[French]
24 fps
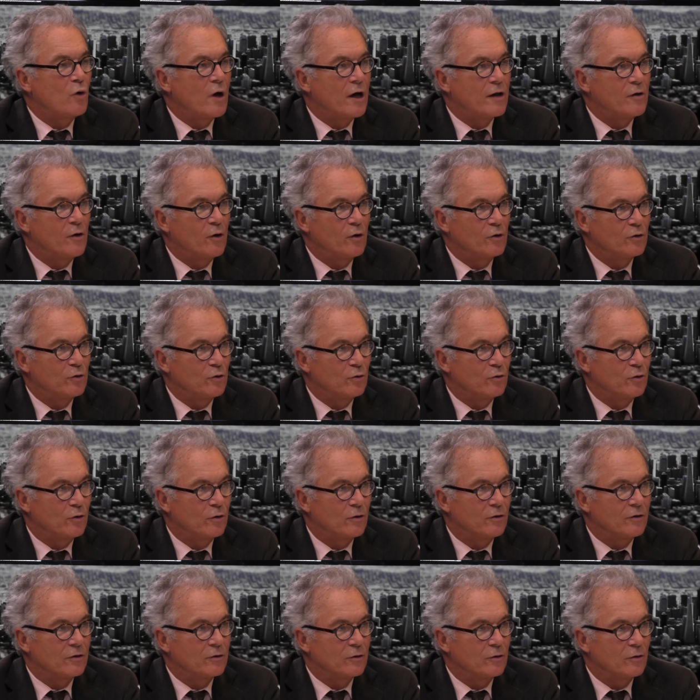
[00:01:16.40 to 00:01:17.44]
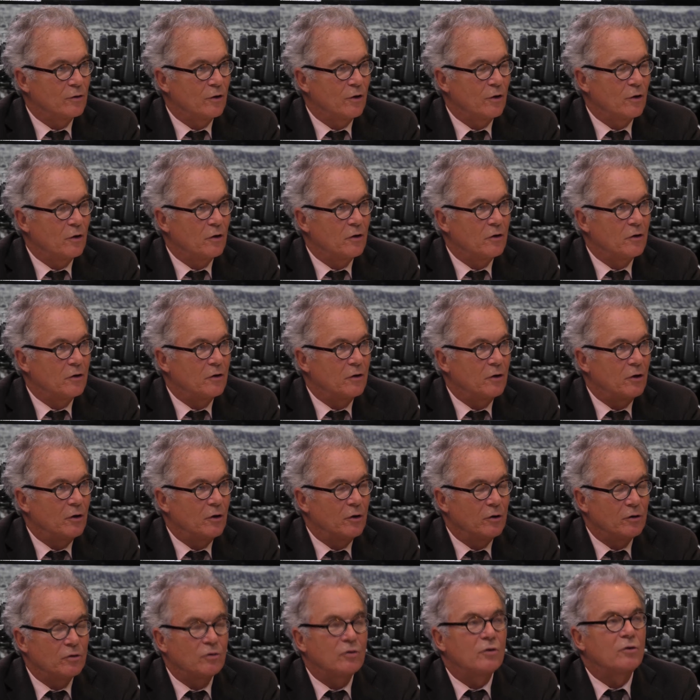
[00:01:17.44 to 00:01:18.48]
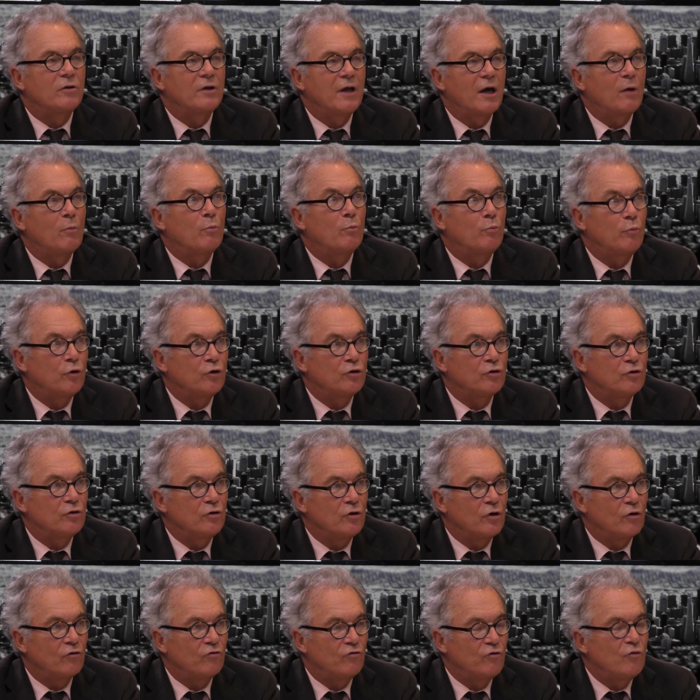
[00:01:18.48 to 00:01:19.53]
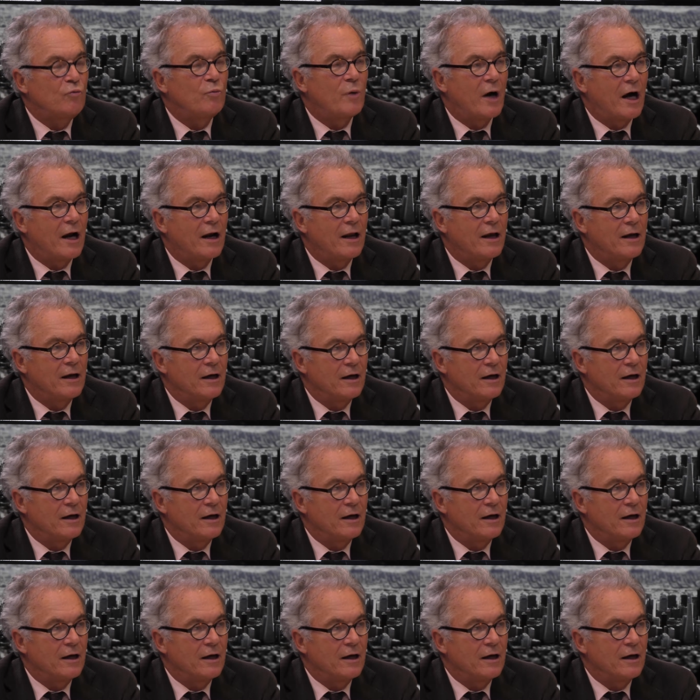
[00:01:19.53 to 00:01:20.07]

la danse, donc ce terme posture vous parlait.